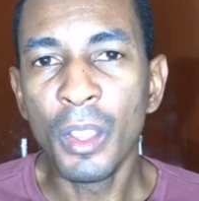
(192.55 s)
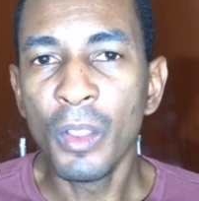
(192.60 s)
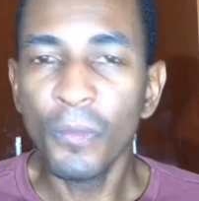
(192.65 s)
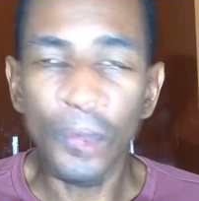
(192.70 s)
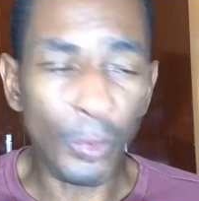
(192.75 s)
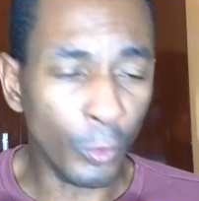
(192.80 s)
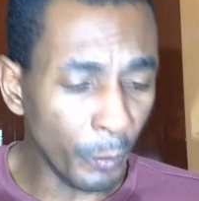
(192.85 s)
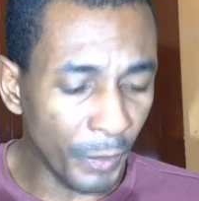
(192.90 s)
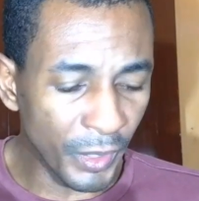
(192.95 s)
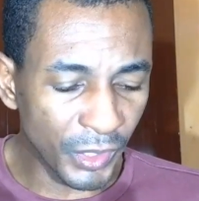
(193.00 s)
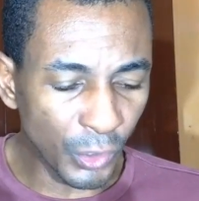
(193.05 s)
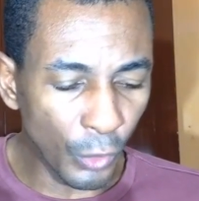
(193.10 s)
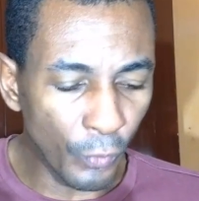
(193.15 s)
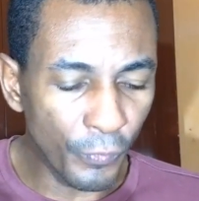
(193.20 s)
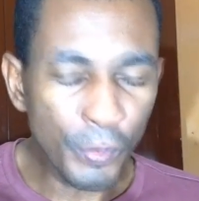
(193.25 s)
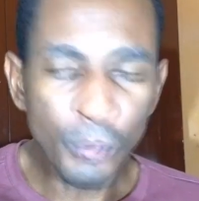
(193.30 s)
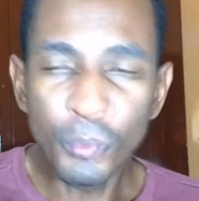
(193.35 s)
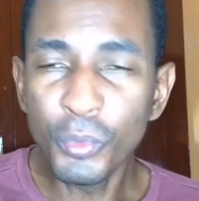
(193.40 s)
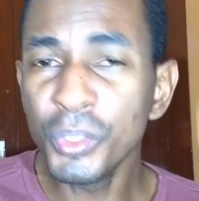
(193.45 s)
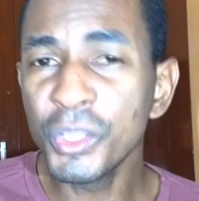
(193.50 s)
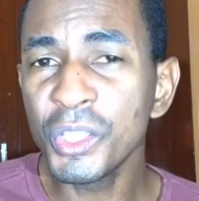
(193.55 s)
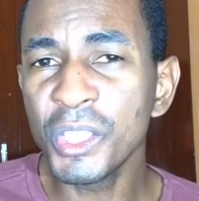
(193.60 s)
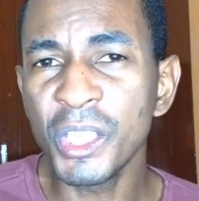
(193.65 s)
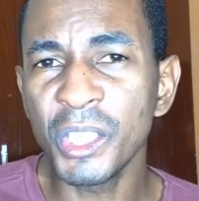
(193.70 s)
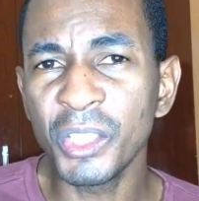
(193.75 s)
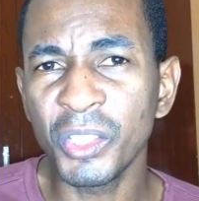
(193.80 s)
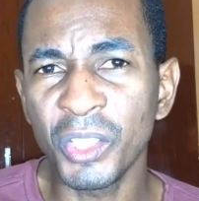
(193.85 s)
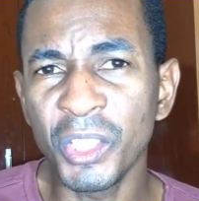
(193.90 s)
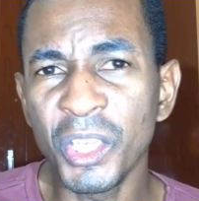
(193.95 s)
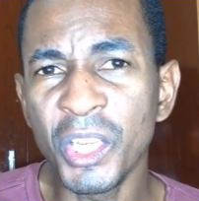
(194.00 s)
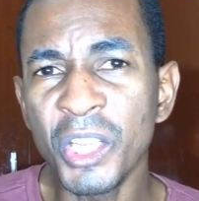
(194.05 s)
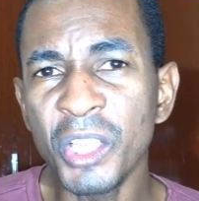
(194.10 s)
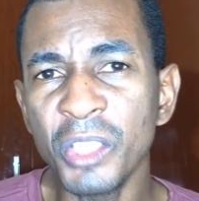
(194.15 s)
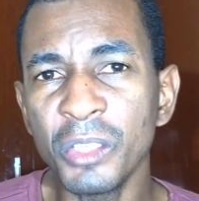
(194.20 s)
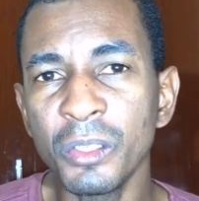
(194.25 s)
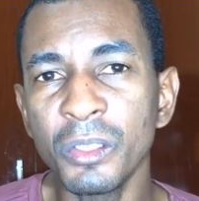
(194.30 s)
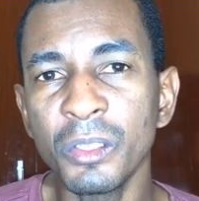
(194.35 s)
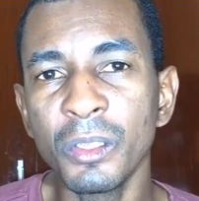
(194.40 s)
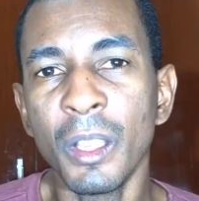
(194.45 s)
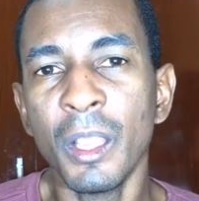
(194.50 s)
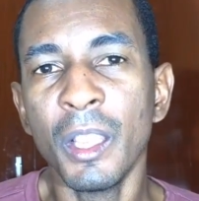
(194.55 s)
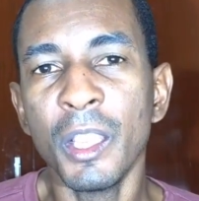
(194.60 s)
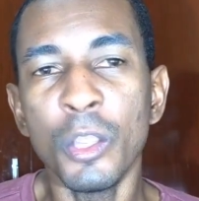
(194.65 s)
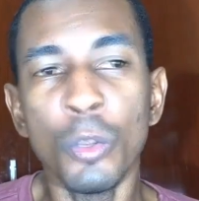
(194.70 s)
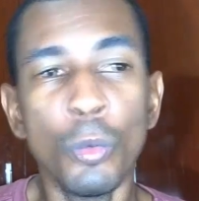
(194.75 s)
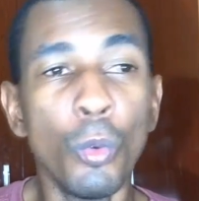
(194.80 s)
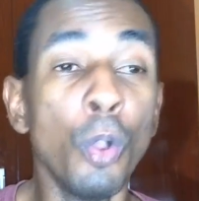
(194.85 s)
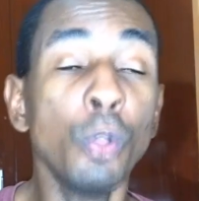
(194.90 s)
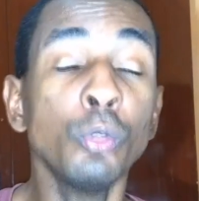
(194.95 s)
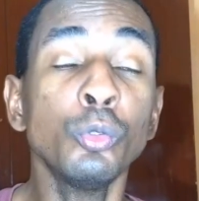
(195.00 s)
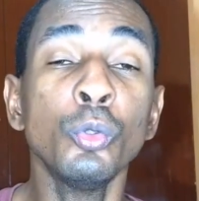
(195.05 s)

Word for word: Lá começou a ouvir musiquinhas tristes, igual